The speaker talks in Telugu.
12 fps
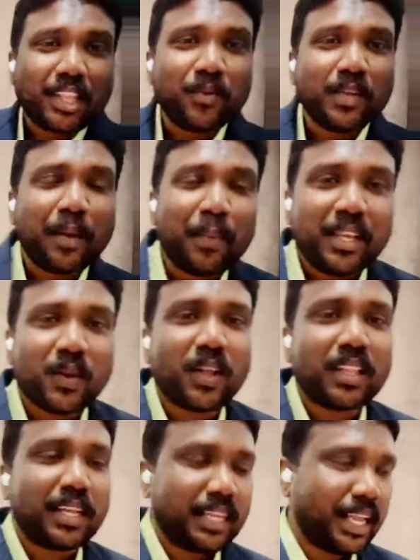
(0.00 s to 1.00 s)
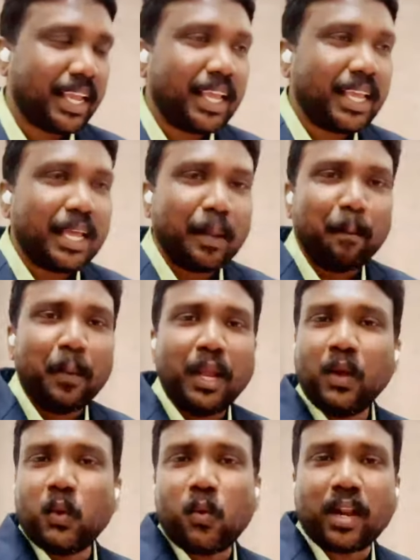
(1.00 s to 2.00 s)
ఏమై ఉన్నదంటే మెలుకు
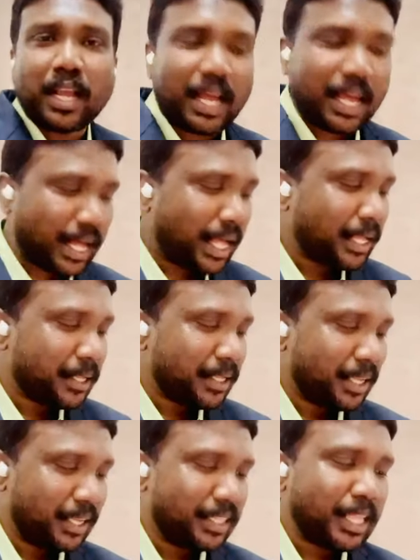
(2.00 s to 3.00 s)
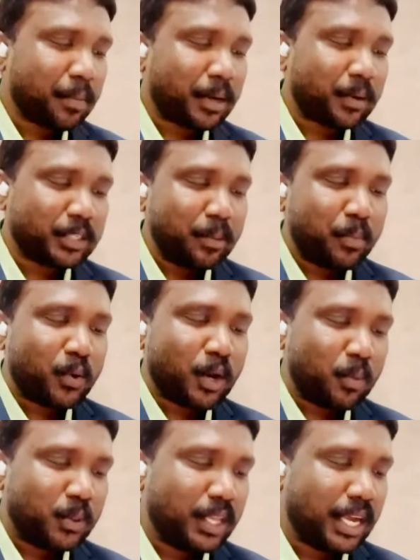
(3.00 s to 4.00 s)
అనగా ఇందాక మనం చెప్పుకున్నాం
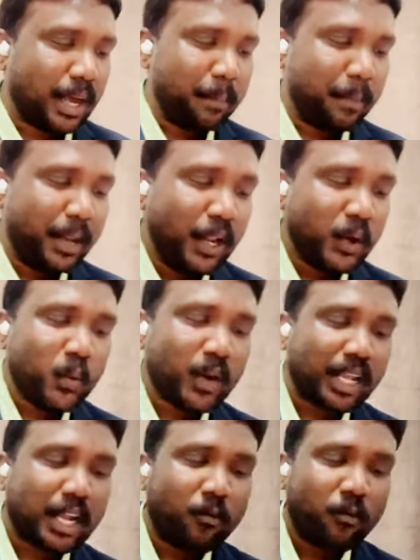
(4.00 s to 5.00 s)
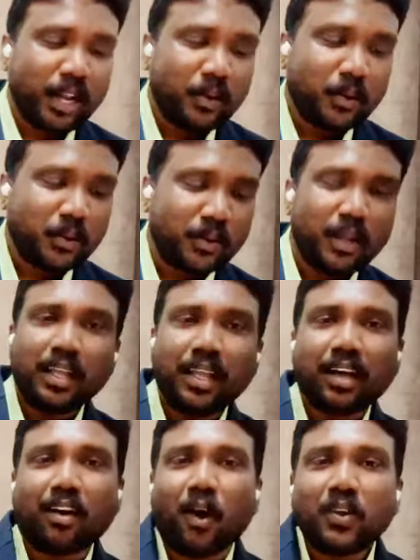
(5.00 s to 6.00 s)
ముందుగా మెలుకు అనగా వెలుగు
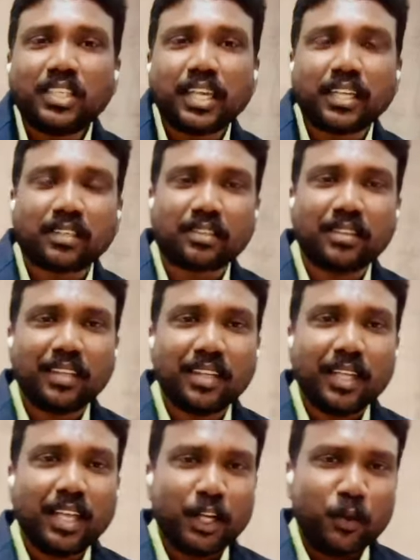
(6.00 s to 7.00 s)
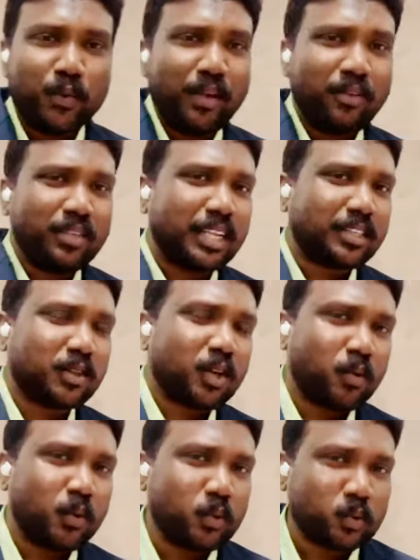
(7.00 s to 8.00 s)
కాన్సియస్ నువ్వేం చేస్తున్నావు
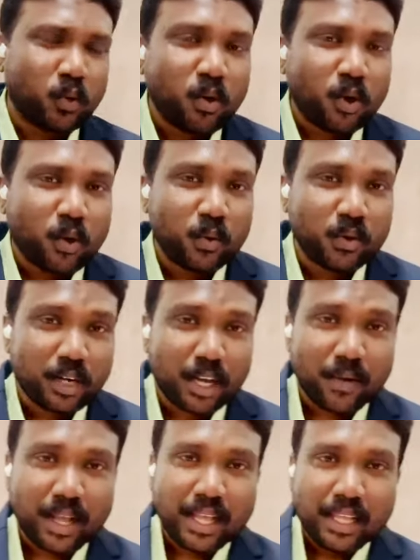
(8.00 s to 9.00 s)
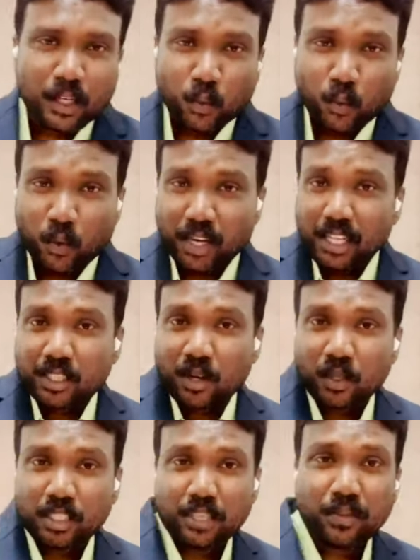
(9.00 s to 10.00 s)
నువ్వు సృహలో ఉంటున్నావా నువ్వు క్రీస్తులో
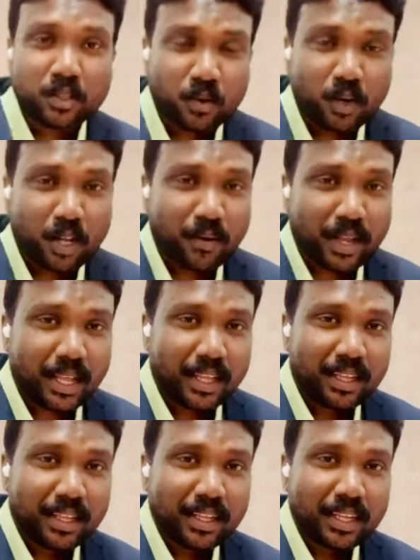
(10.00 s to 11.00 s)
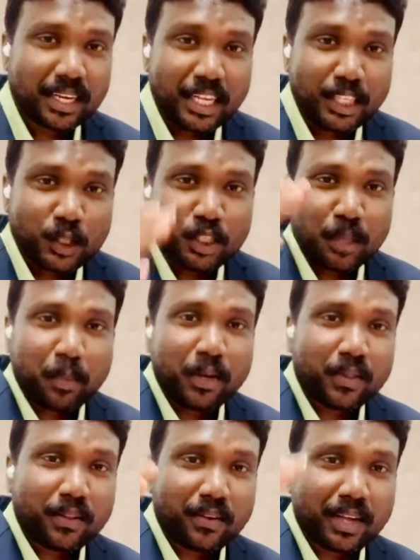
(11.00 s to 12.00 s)
జీవిస్తున్నావా క్రీస్తు చెప్పిన
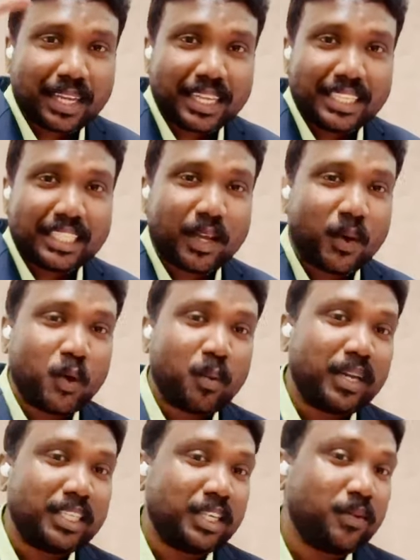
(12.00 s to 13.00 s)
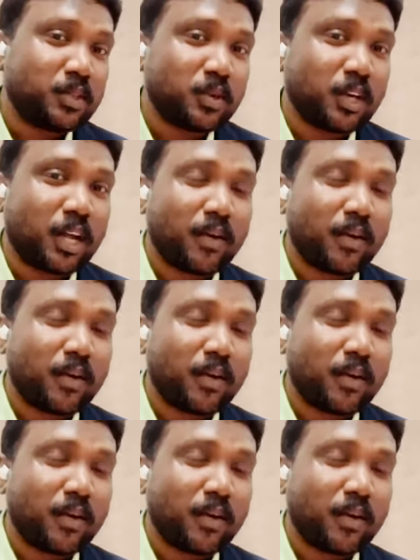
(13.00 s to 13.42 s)
విధంగా క్రీస్తుకి లోబడి జీవిస్తున్నావా